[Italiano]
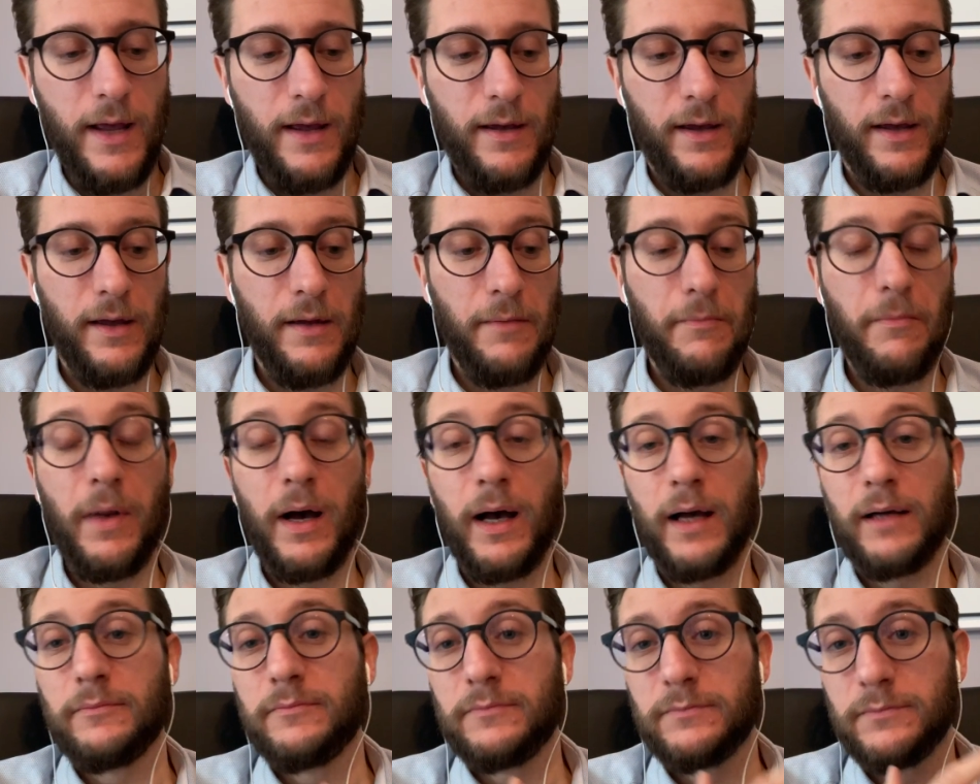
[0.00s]
eh,
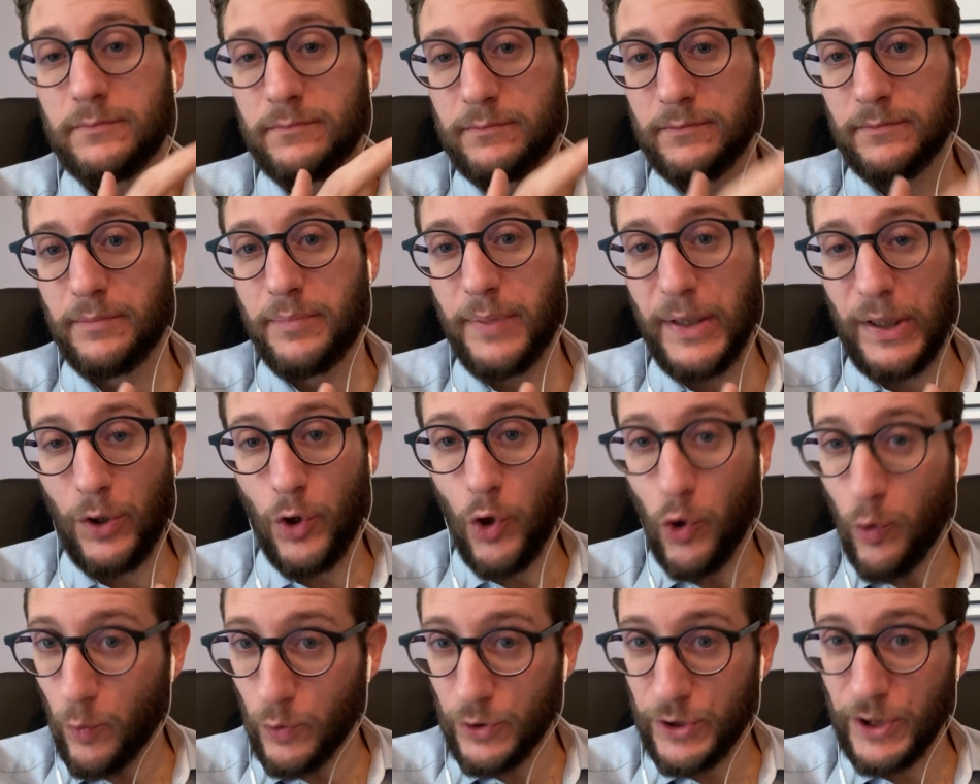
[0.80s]
ma mm, per
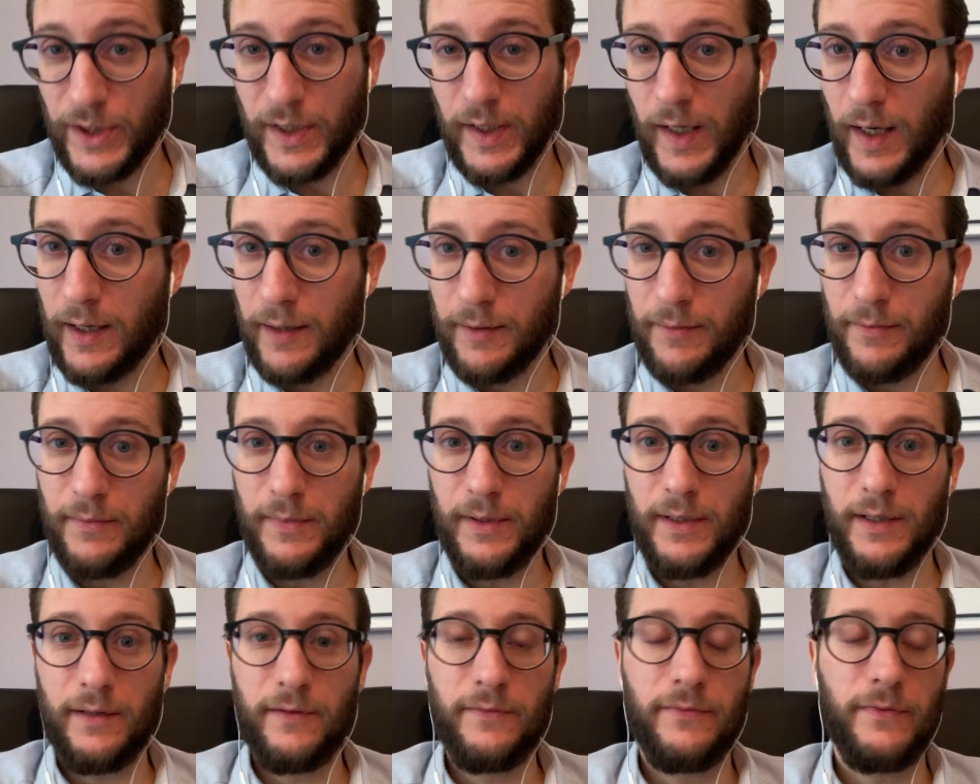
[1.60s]
comodità
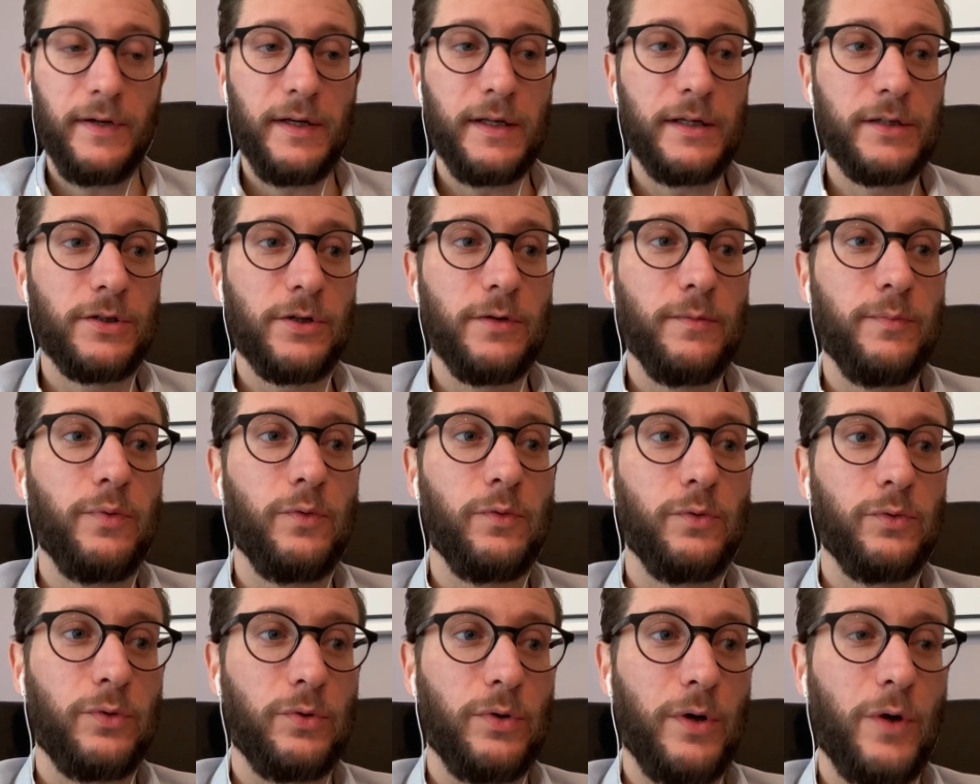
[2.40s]
mi riferisco
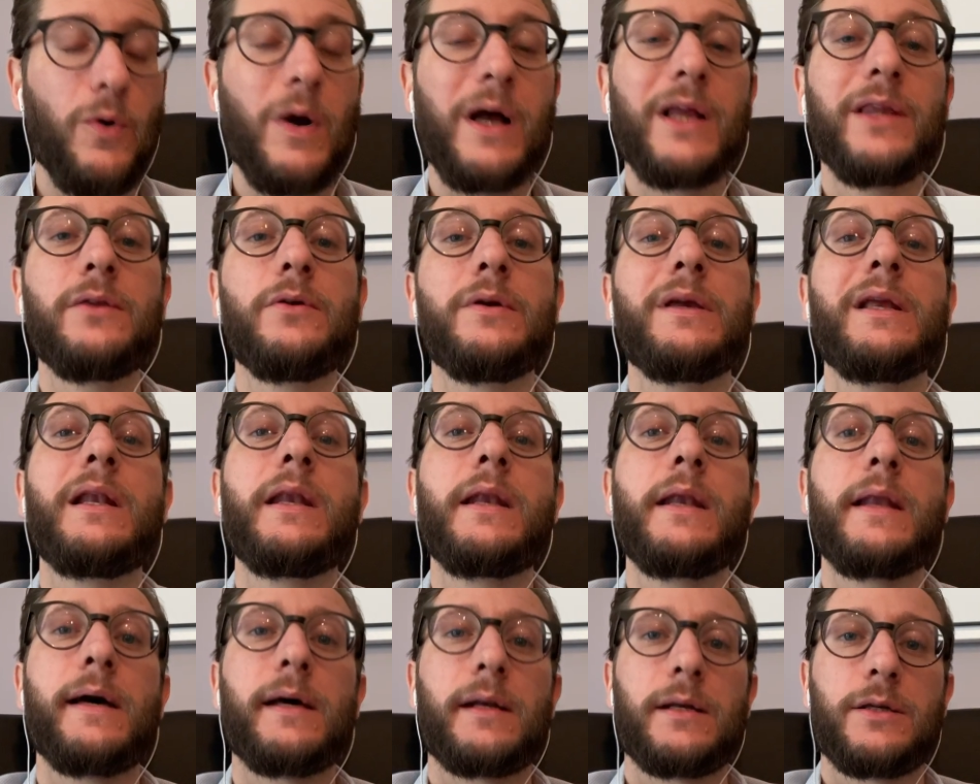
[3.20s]
appunto a quando il
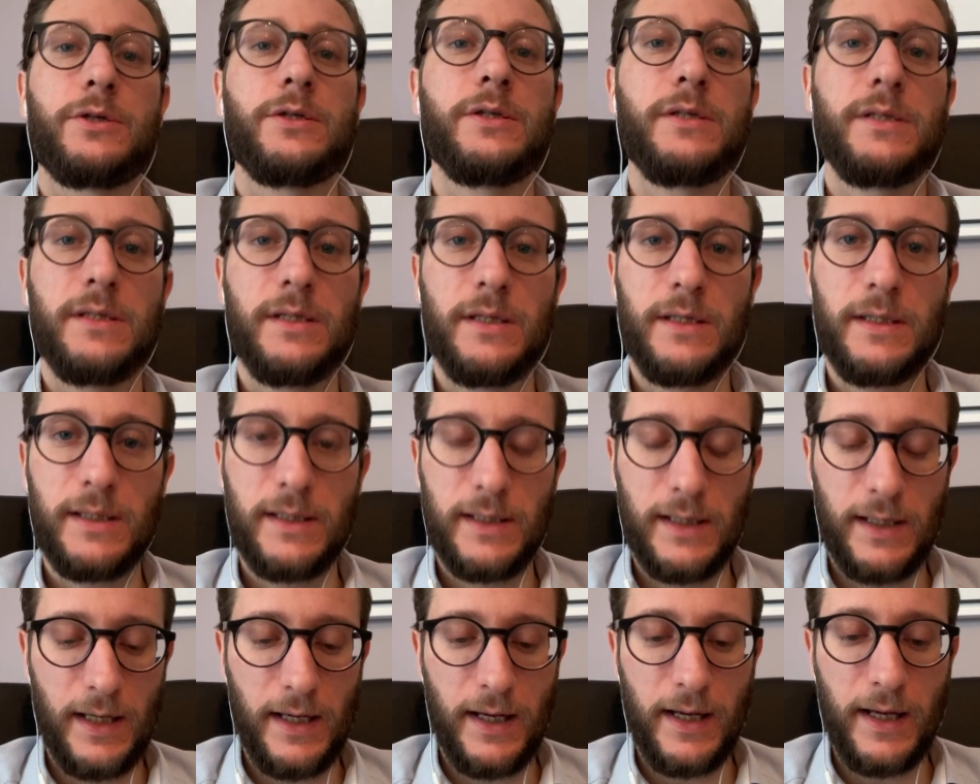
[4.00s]

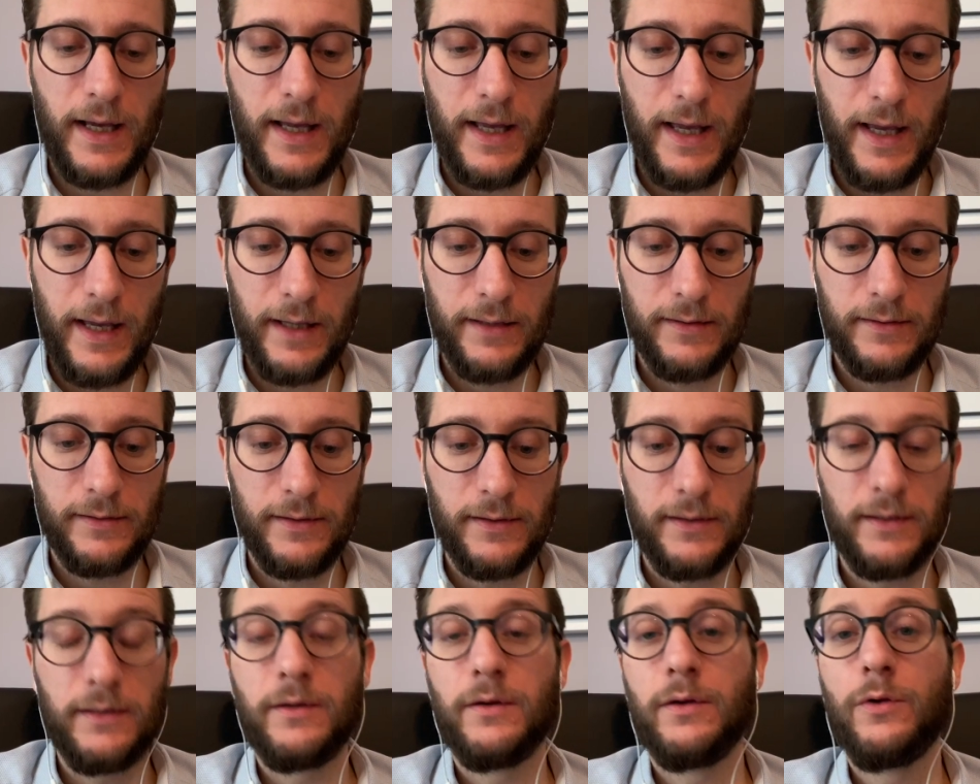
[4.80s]
narcisista è
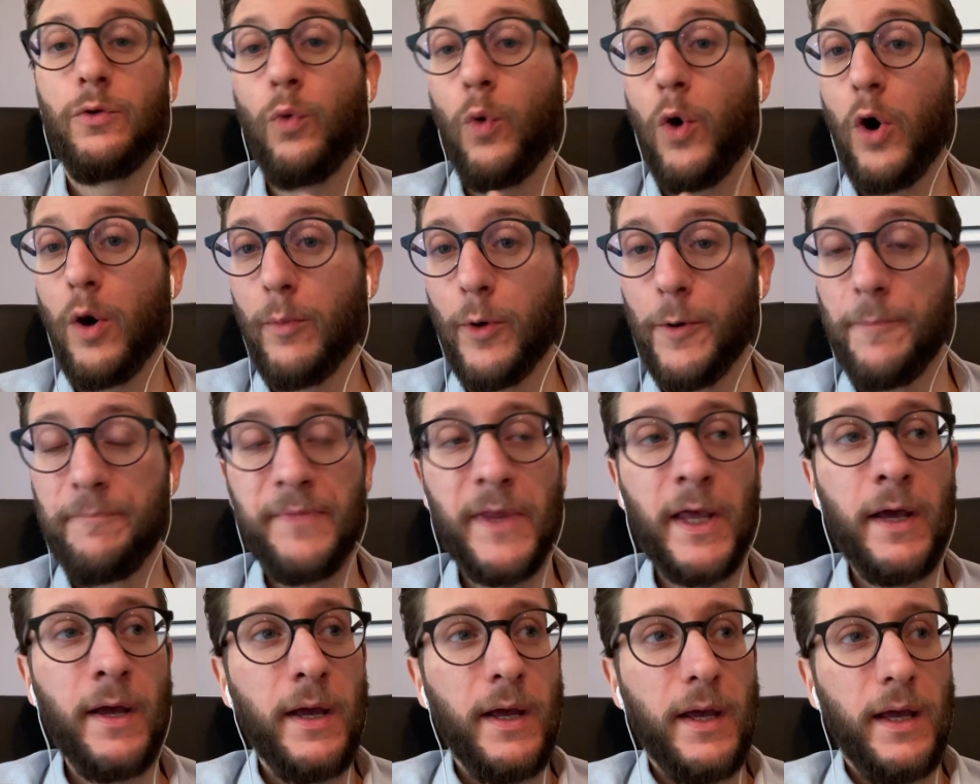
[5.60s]
eh, l'uomo
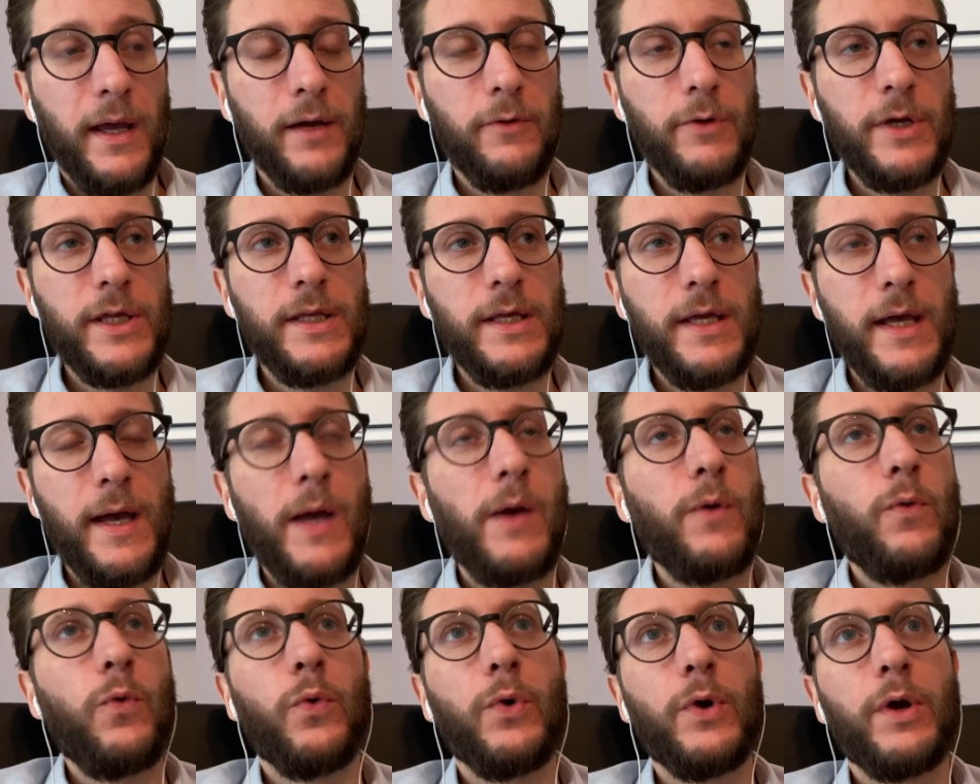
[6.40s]
e quindi è
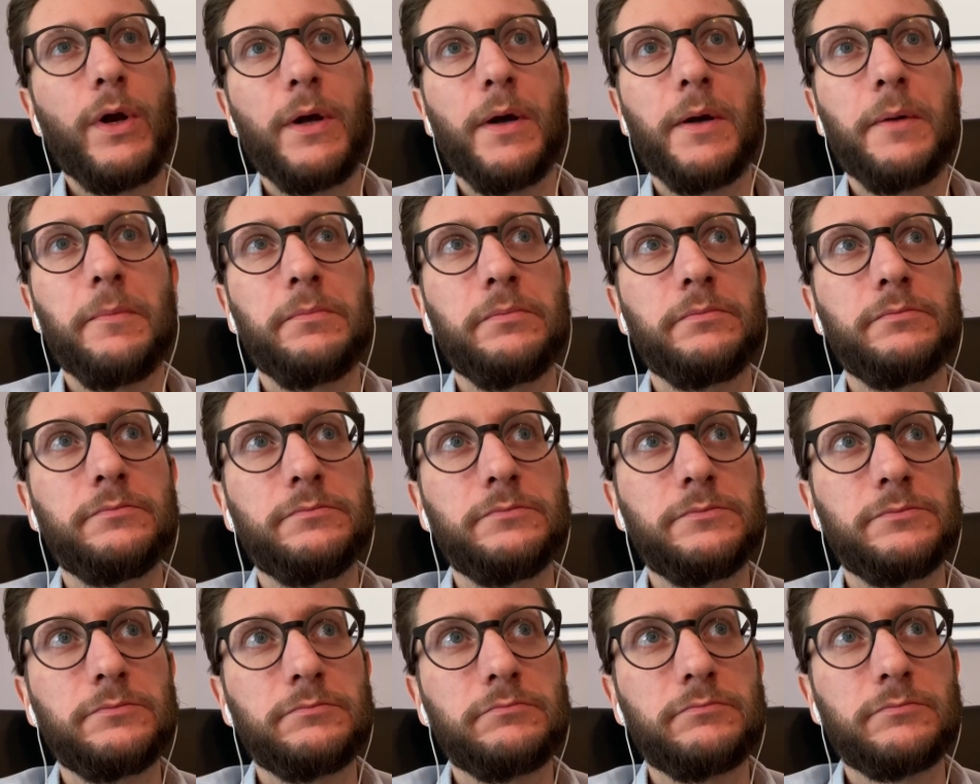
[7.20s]
un mh,
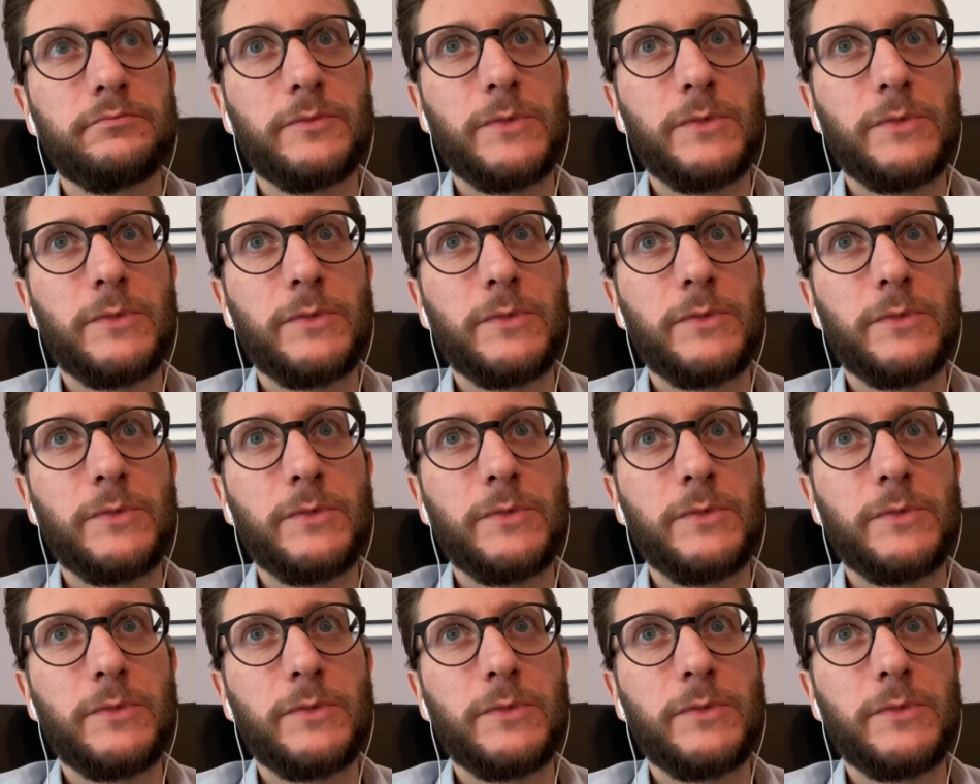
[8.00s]
mm,